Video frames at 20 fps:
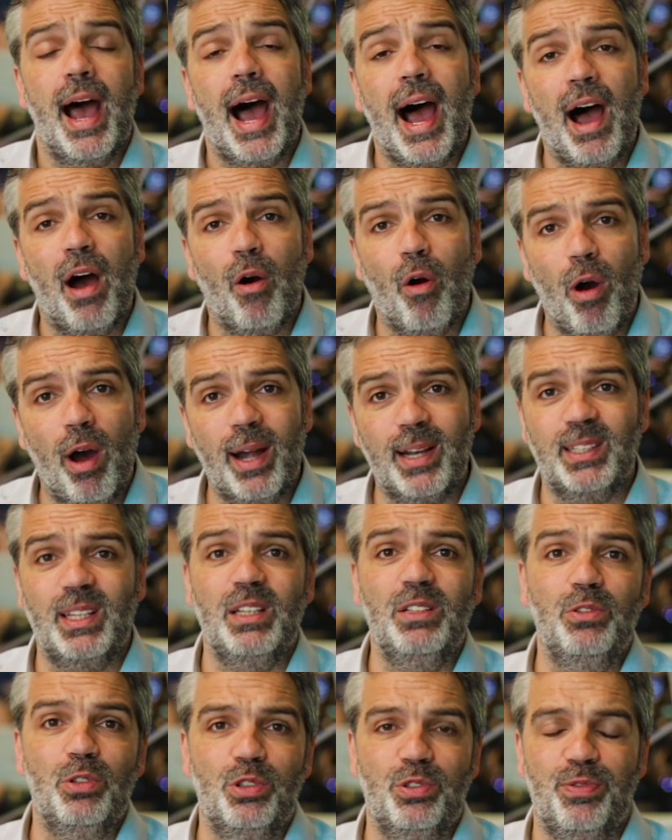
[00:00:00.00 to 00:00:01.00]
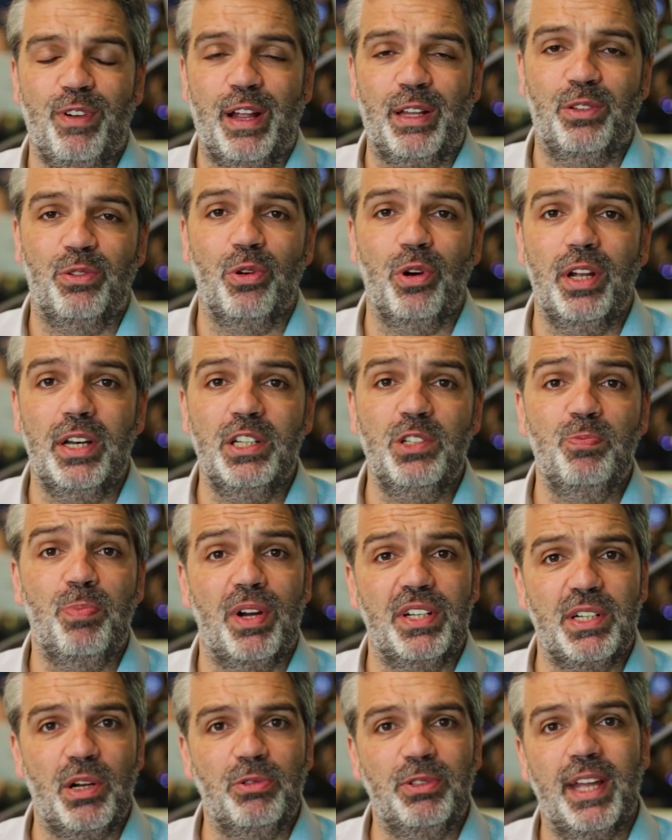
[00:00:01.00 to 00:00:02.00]
A ordem dos fatores
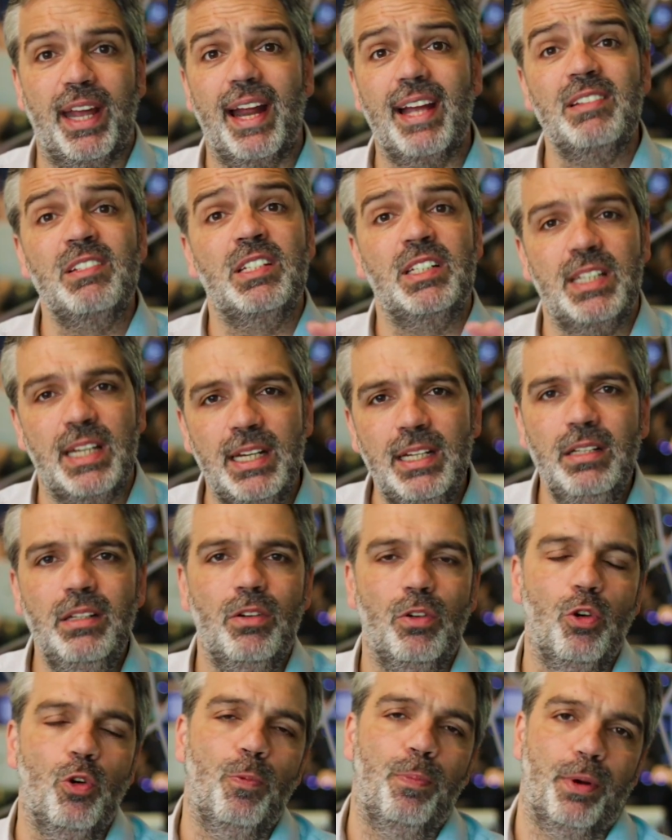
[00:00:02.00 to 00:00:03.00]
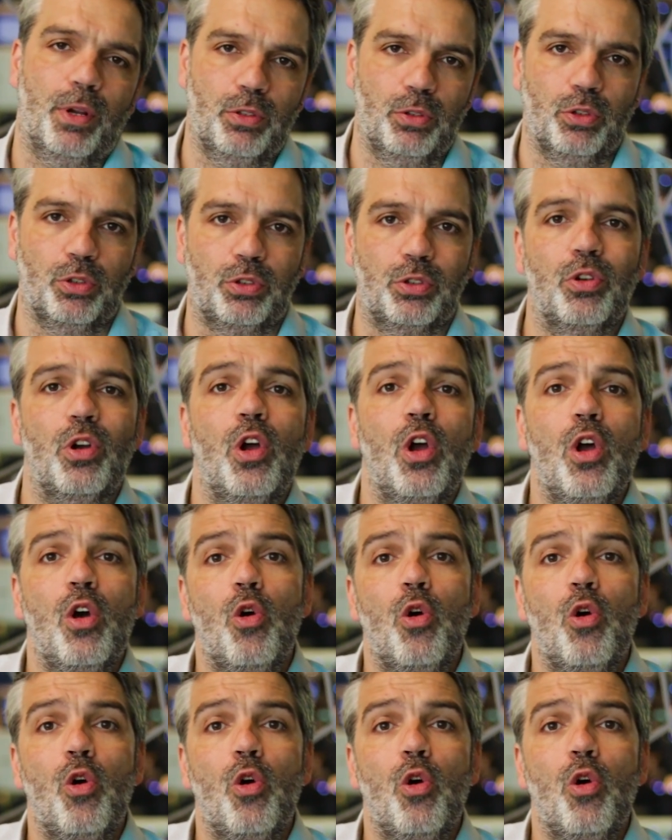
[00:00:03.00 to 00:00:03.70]
pode alterar sim o produto.